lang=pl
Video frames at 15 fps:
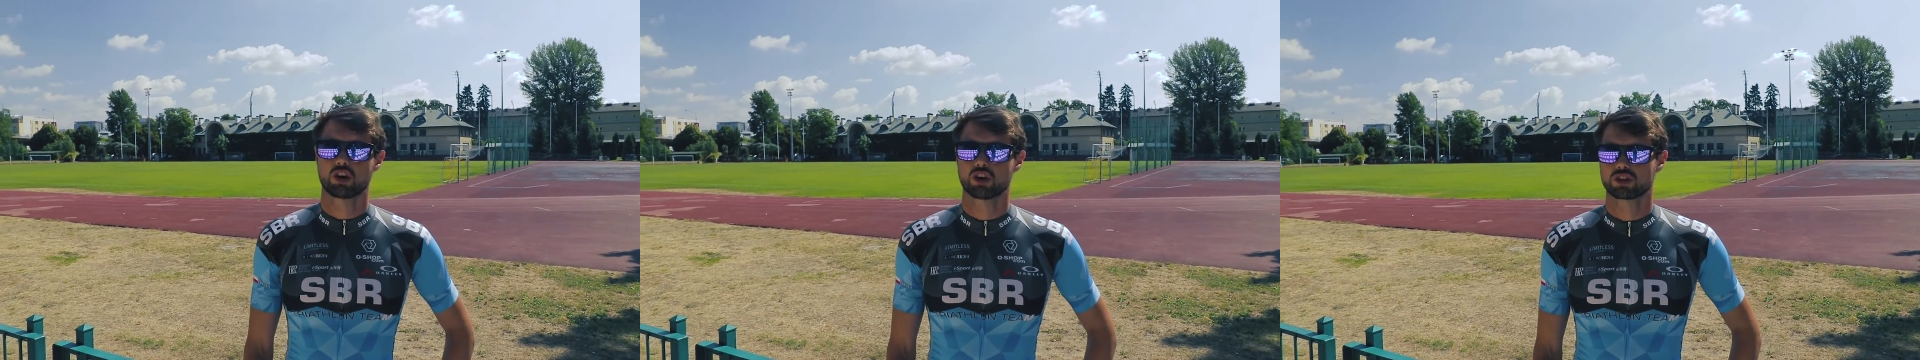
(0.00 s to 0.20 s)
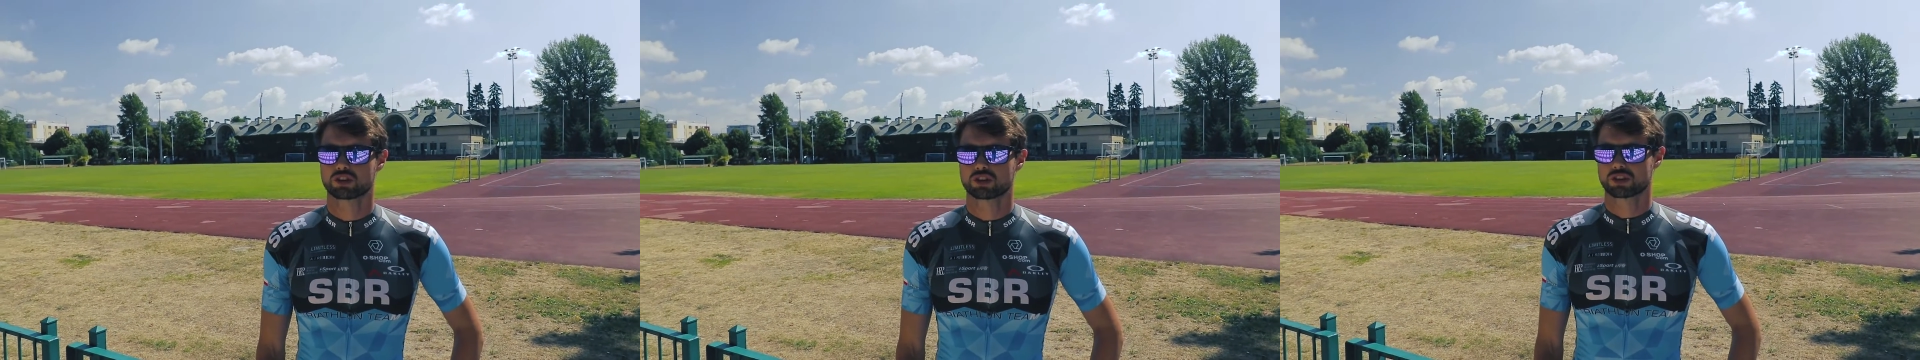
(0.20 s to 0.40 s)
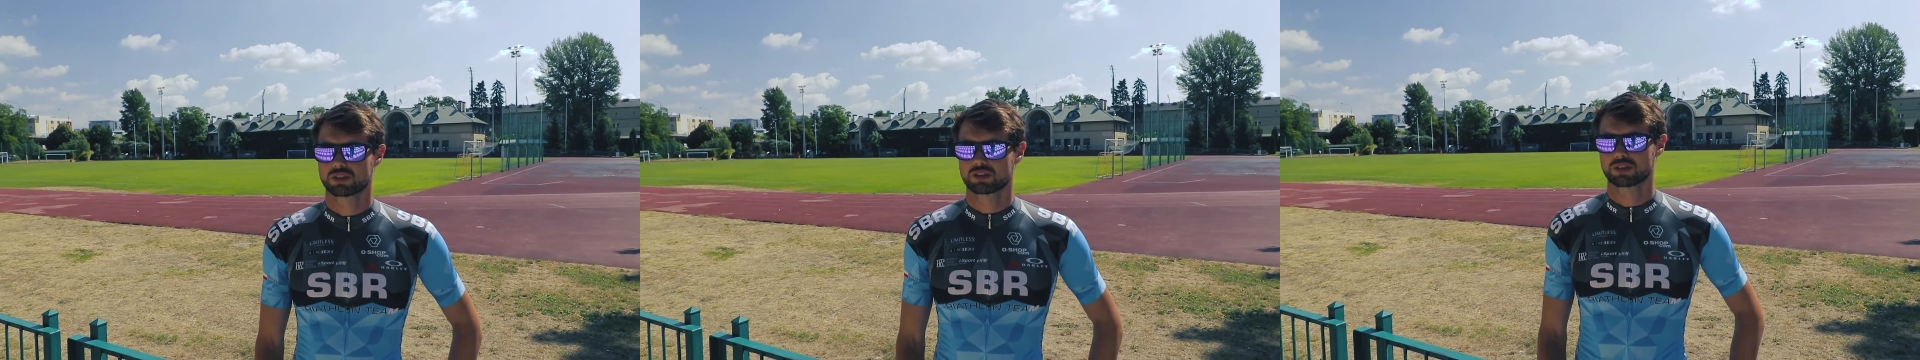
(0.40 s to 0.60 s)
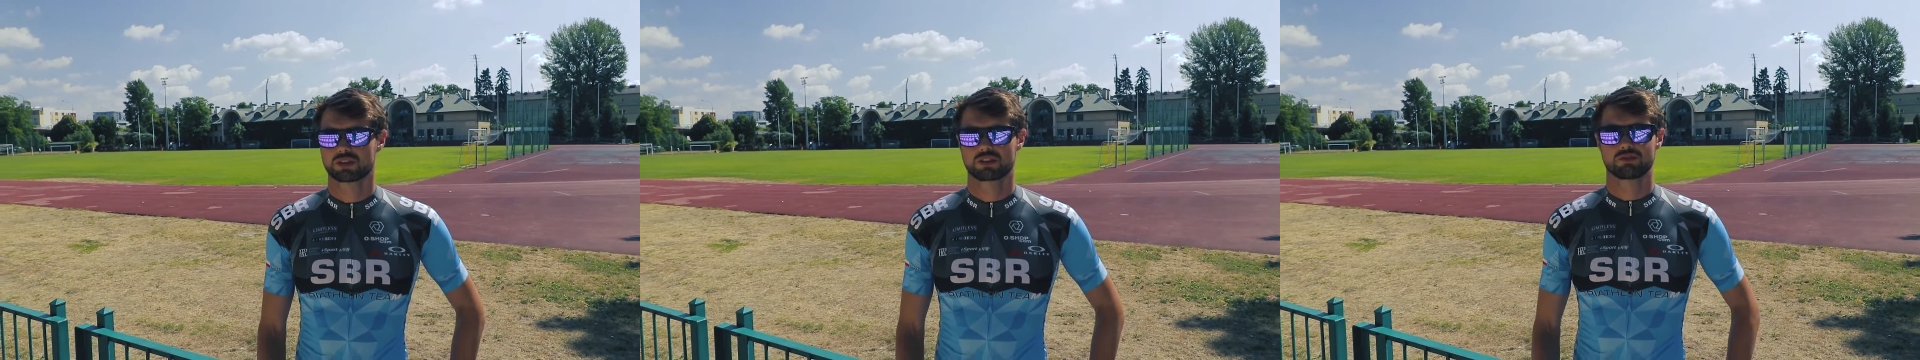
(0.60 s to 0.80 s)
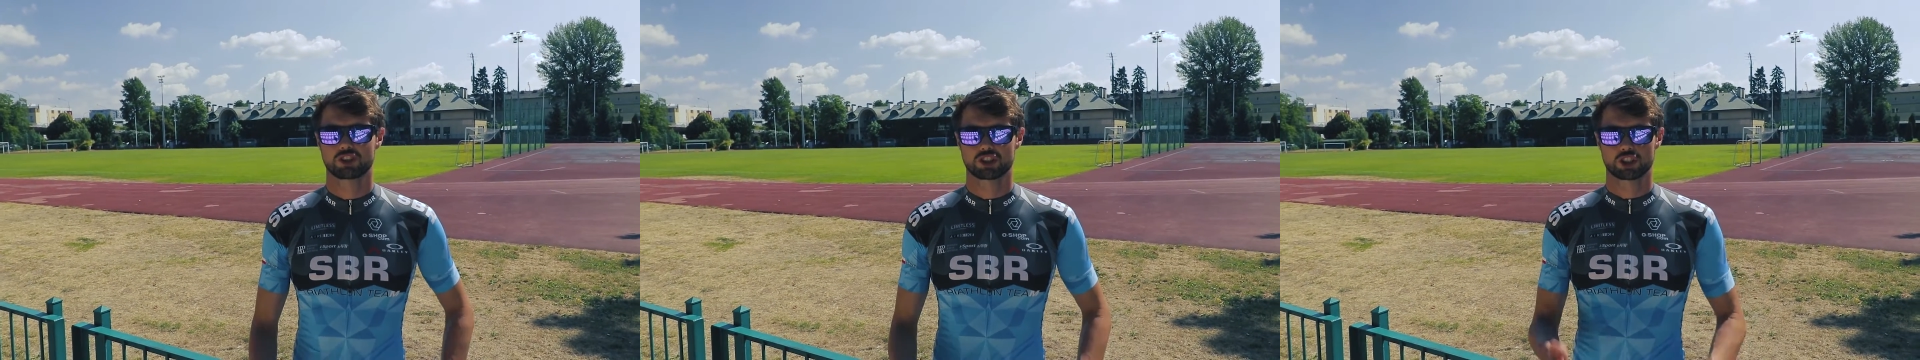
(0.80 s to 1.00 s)
od
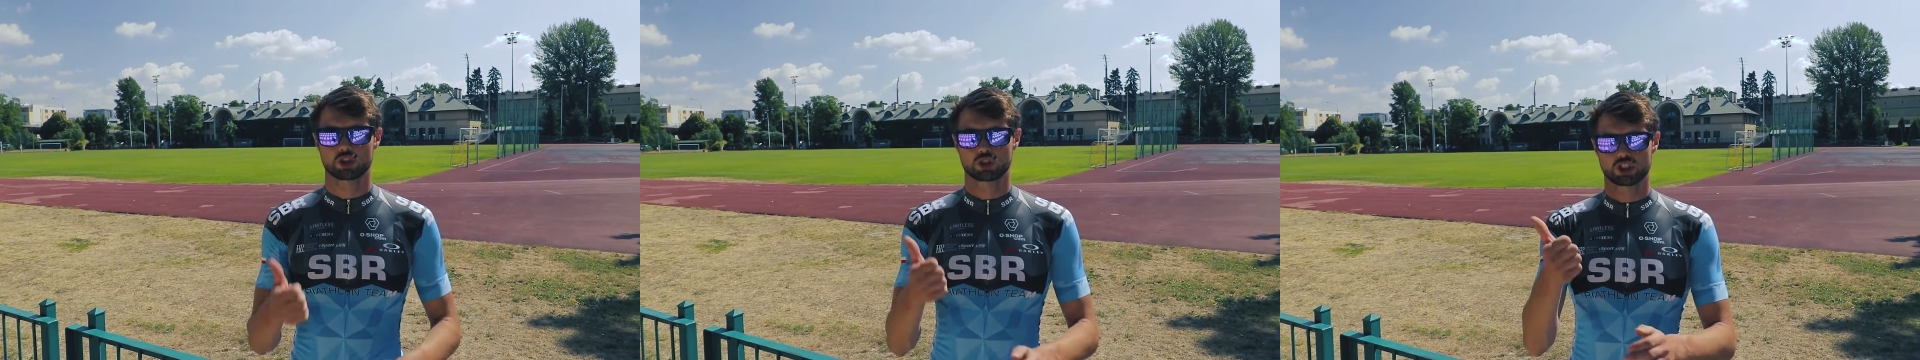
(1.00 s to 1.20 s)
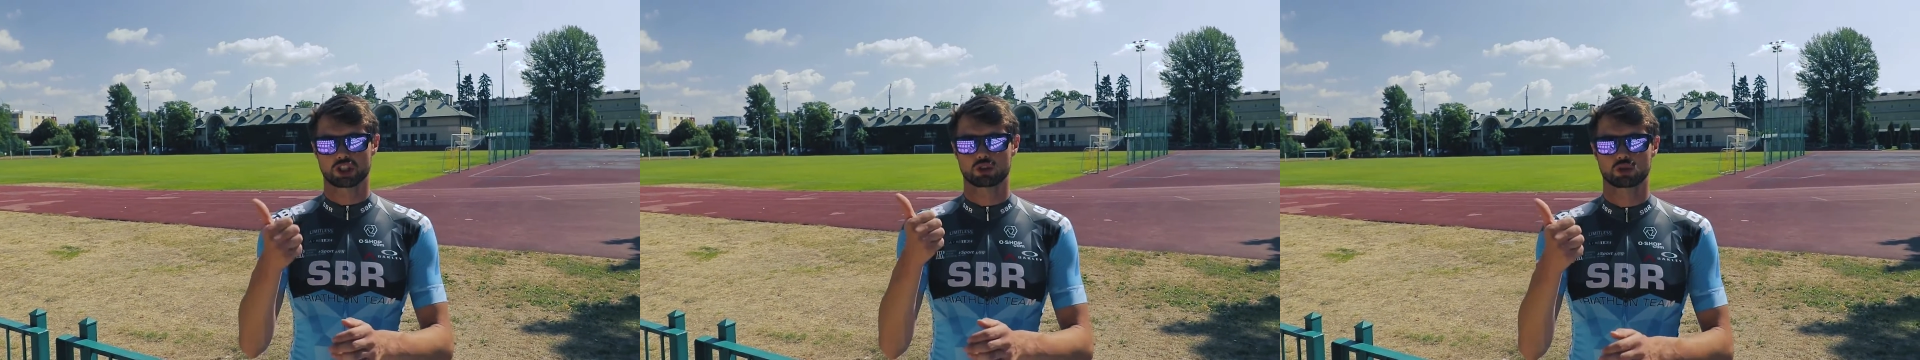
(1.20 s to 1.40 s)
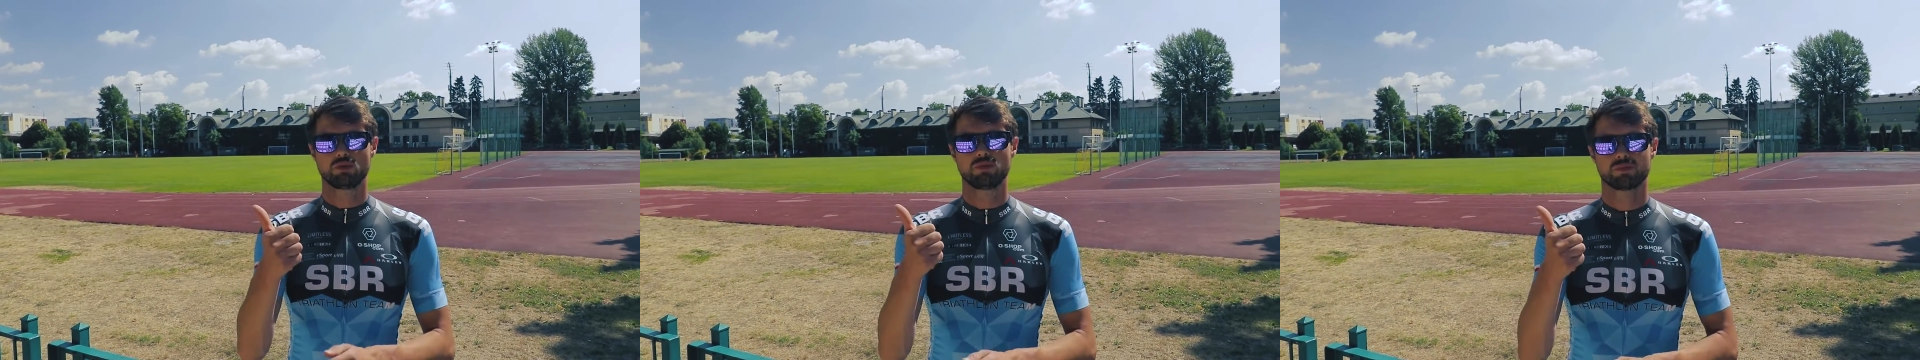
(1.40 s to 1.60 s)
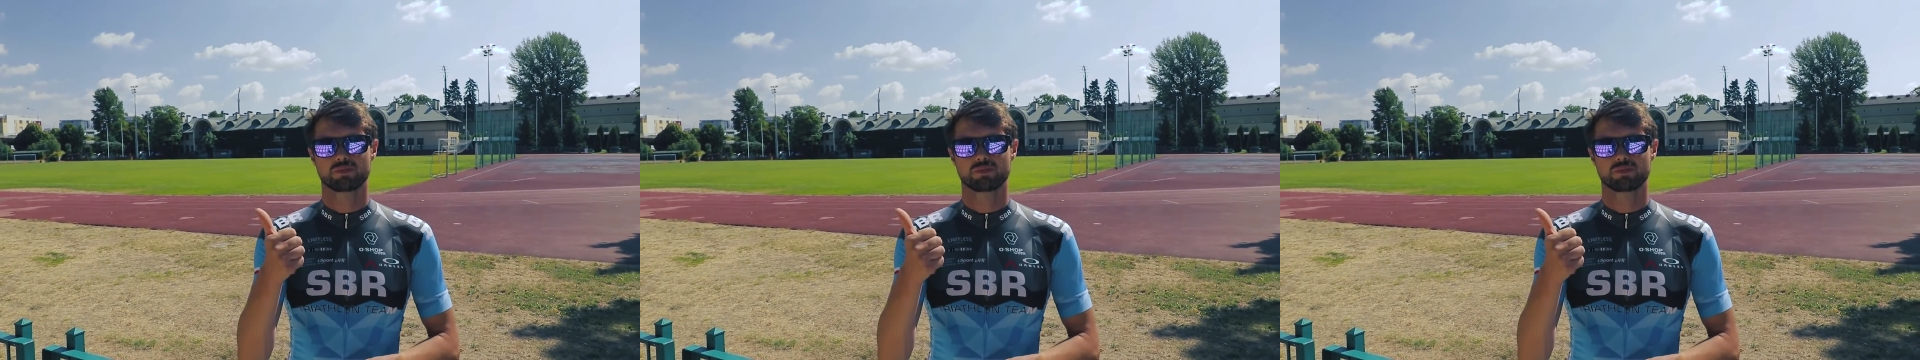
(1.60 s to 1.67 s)
waszego czasu,